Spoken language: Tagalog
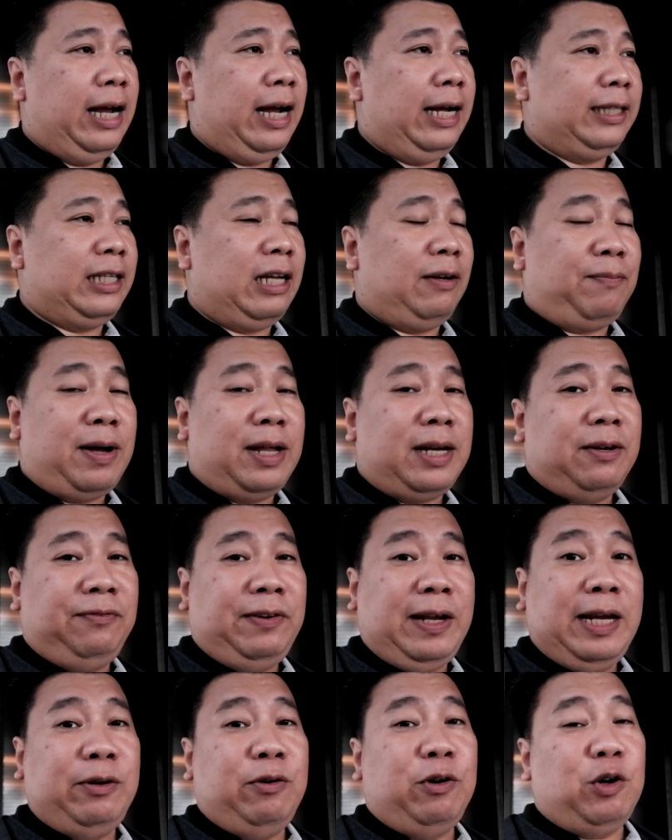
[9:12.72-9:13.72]
At uh, ah, para
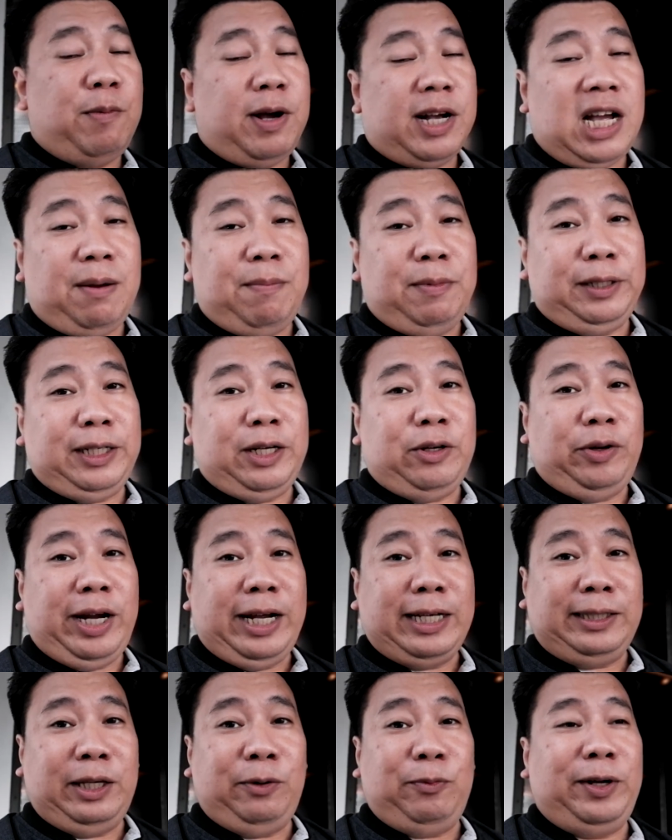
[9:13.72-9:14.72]
feeling ko gumagana rin ng
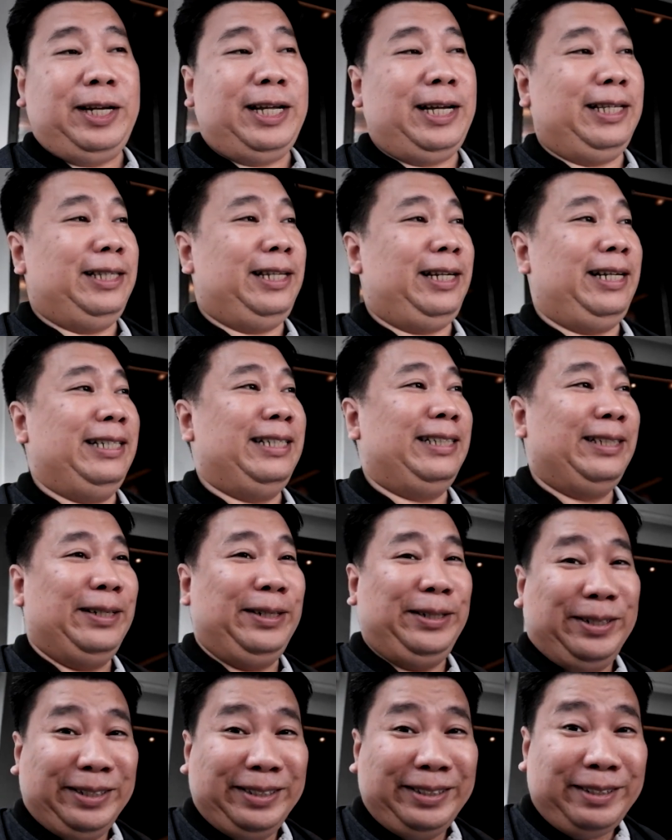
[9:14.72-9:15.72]
XT100. So,
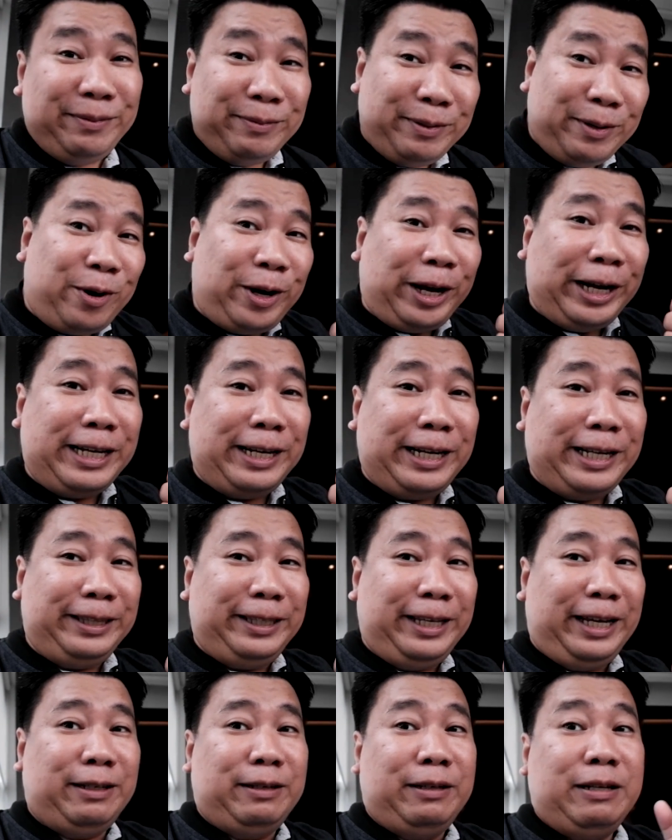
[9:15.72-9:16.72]
okay na rin
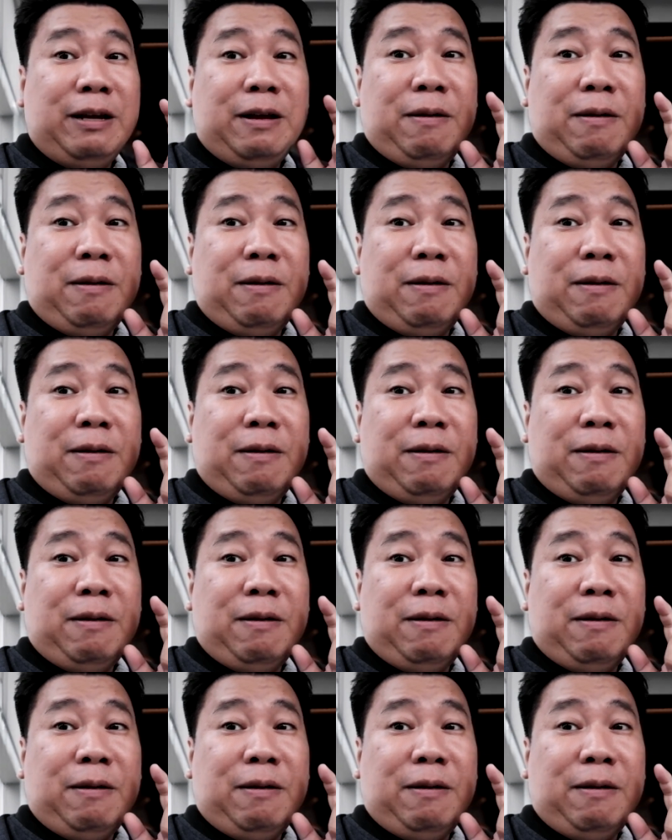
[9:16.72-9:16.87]
din.